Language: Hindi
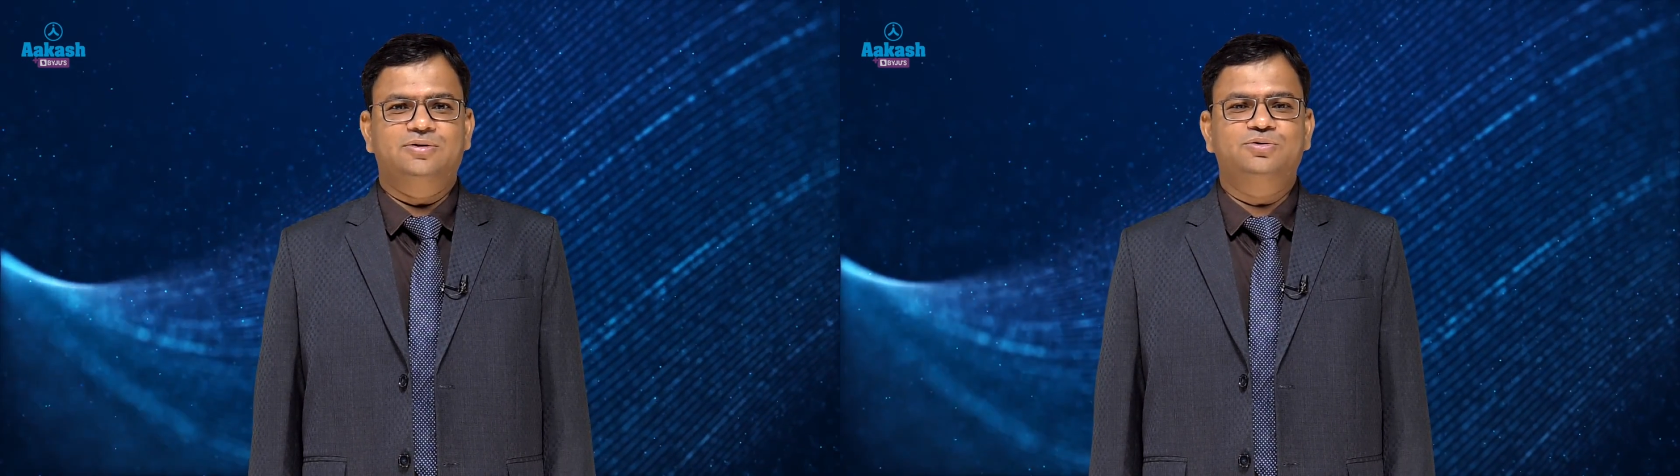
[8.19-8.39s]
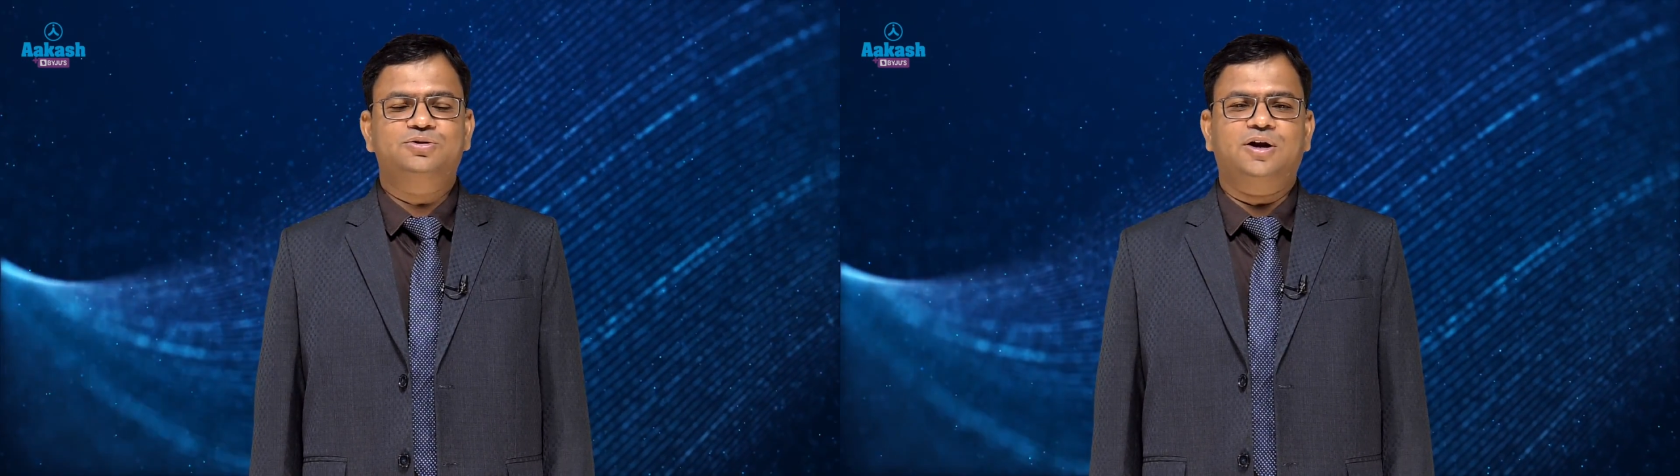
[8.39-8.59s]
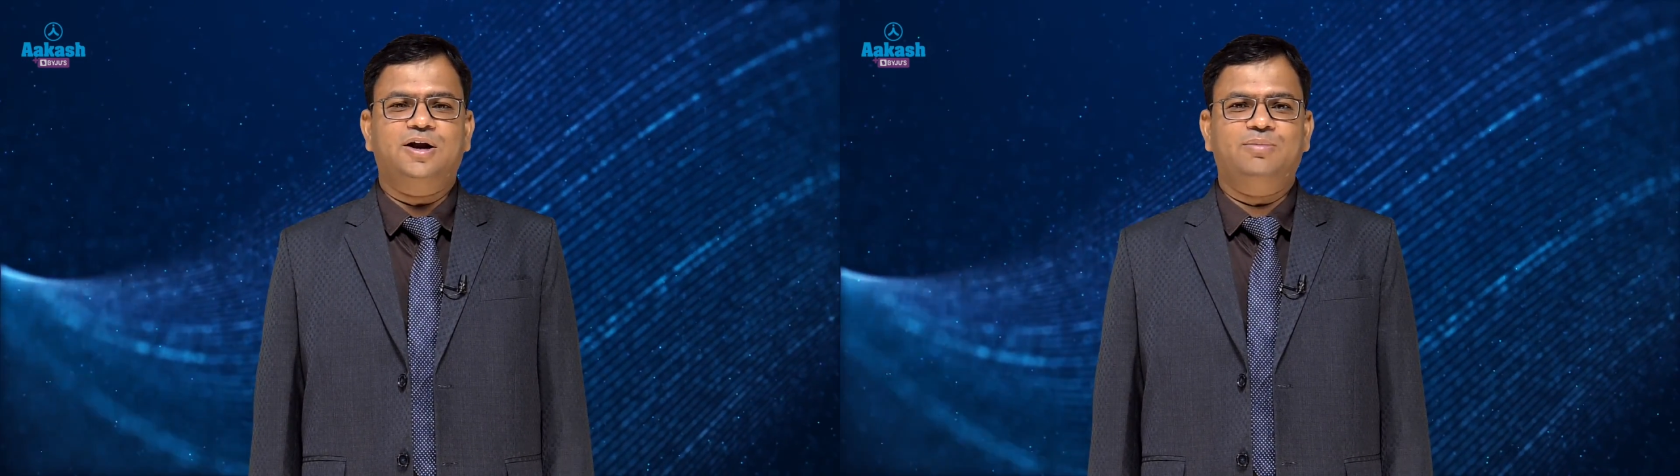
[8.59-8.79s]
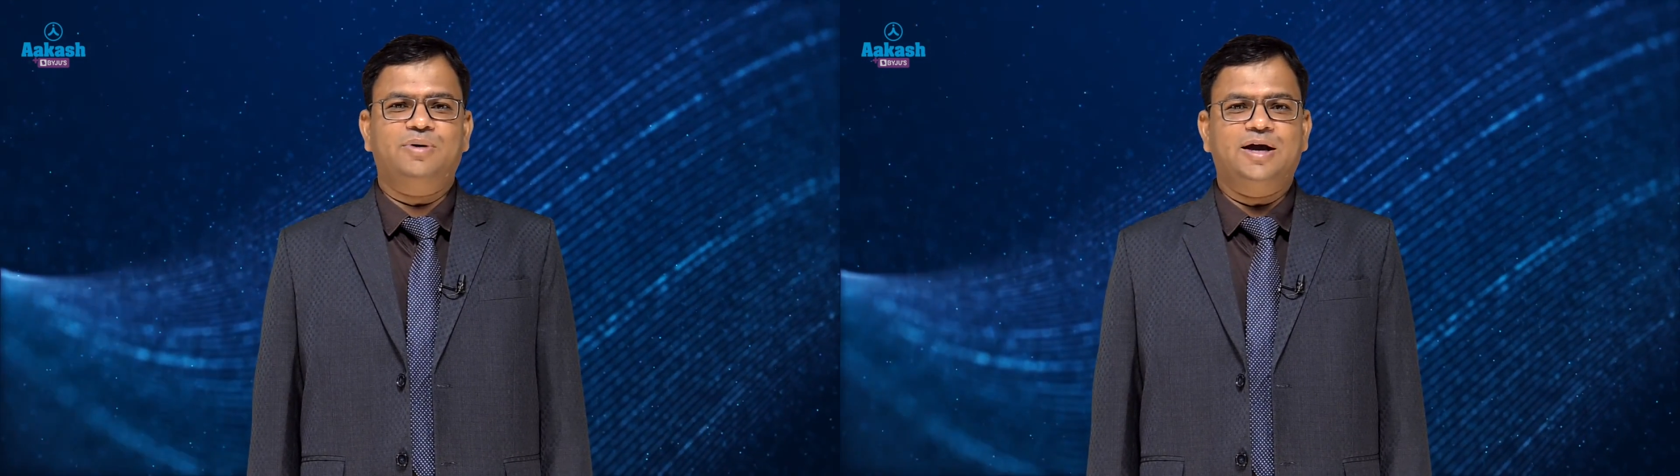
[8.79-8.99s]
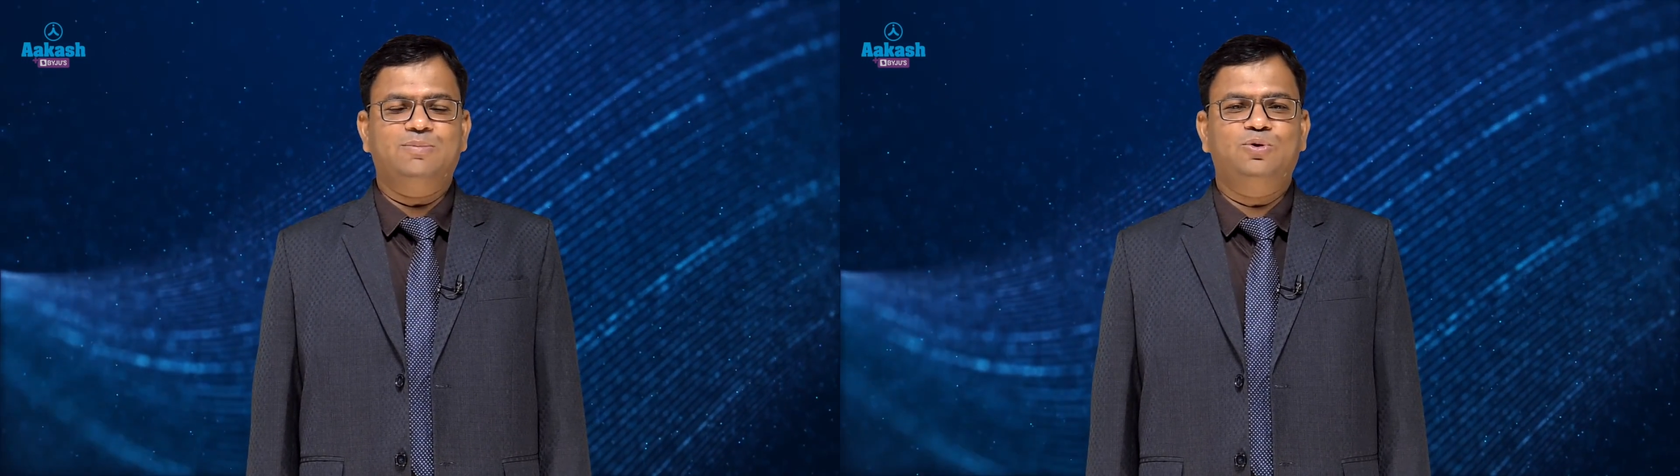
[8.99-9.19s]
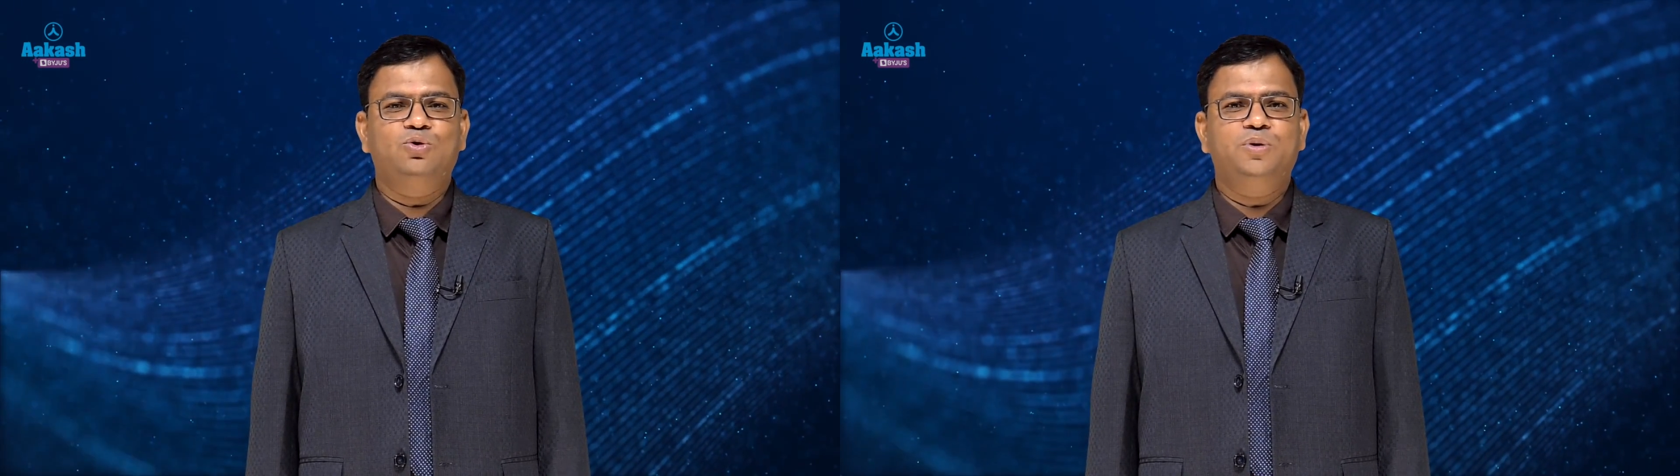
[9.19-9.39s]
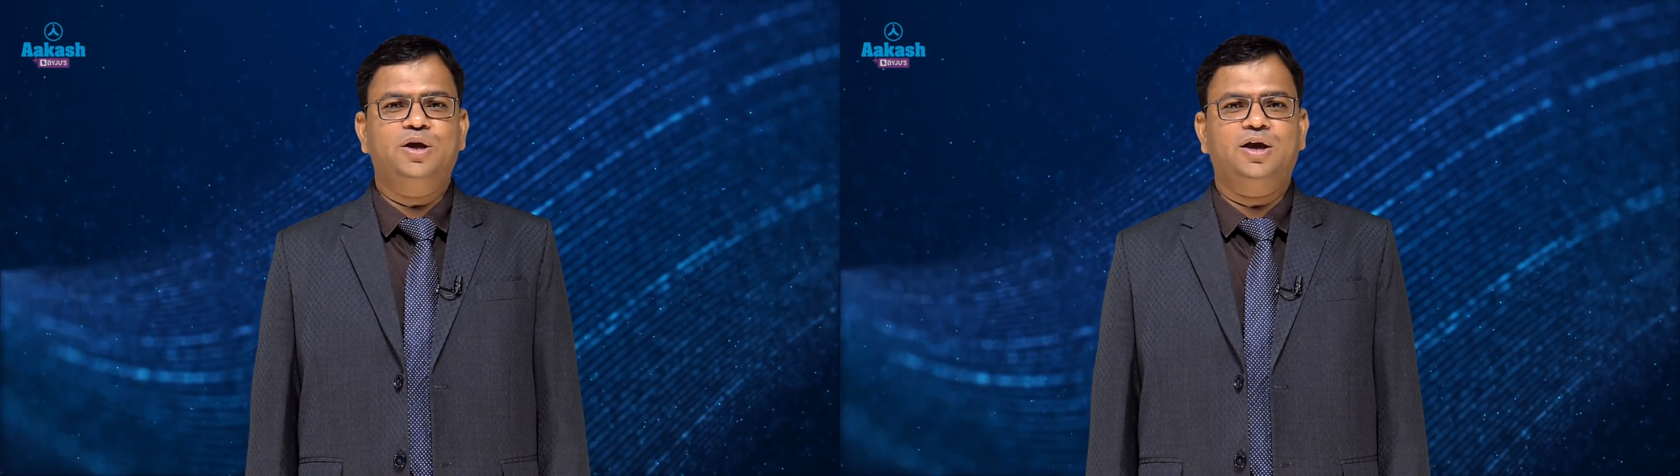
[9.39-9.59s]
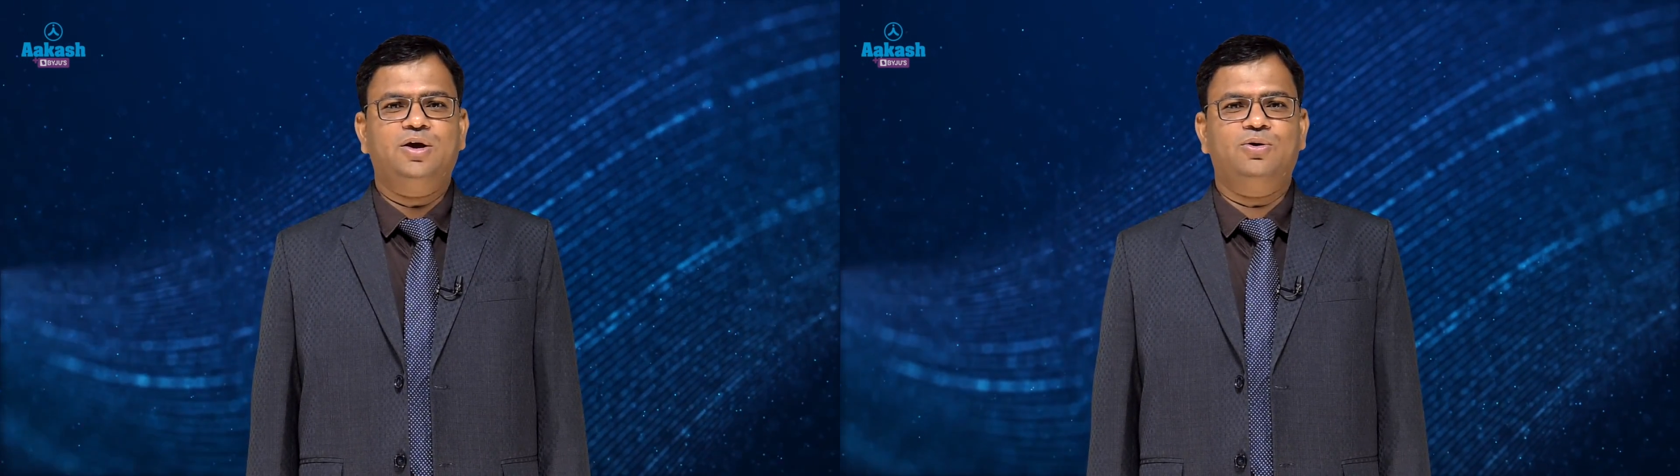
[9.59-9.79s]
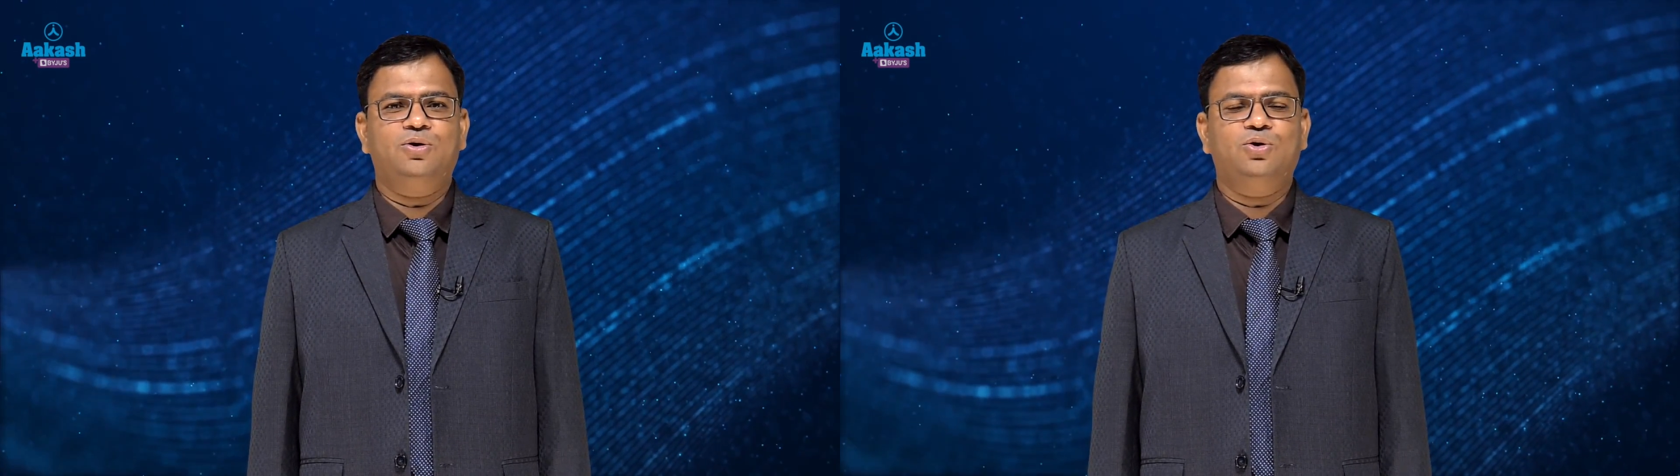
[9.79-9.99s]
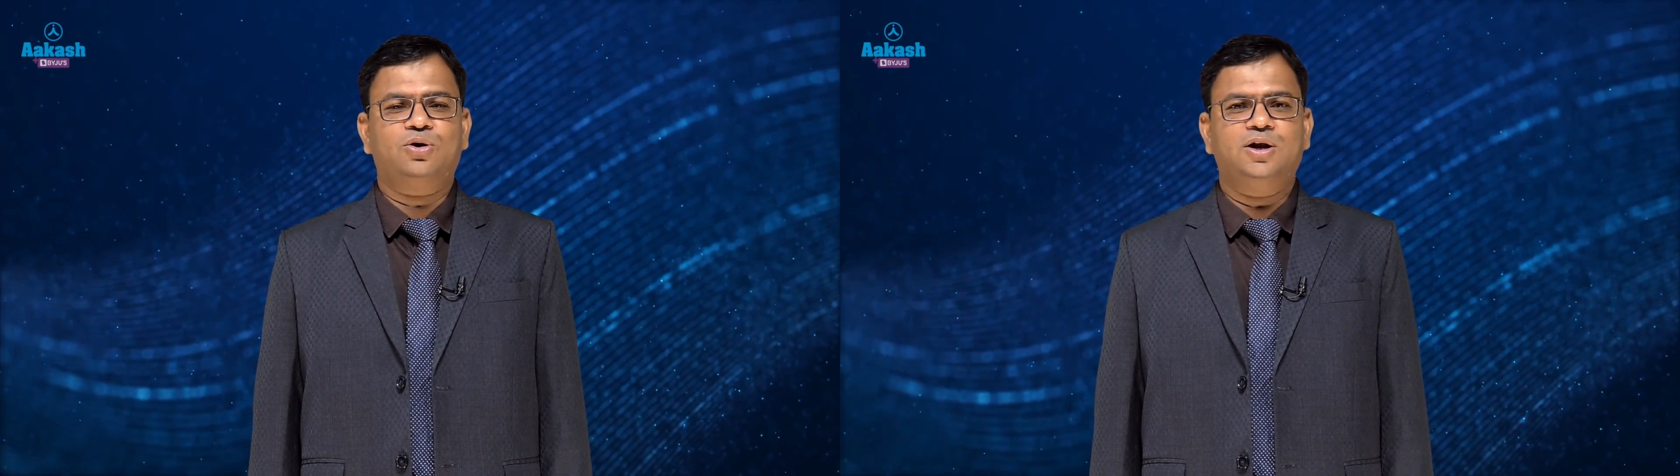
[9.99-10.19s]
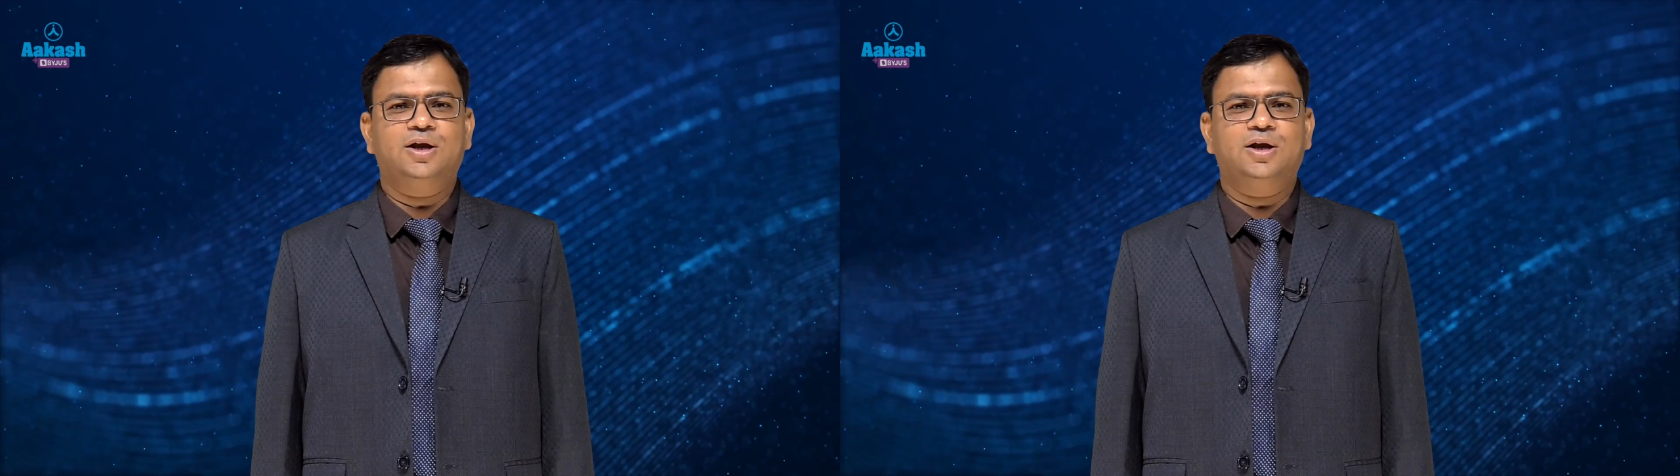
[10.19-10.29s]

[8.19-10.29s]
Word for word: दूसरा नाम आई फ्लू भी है और लोकल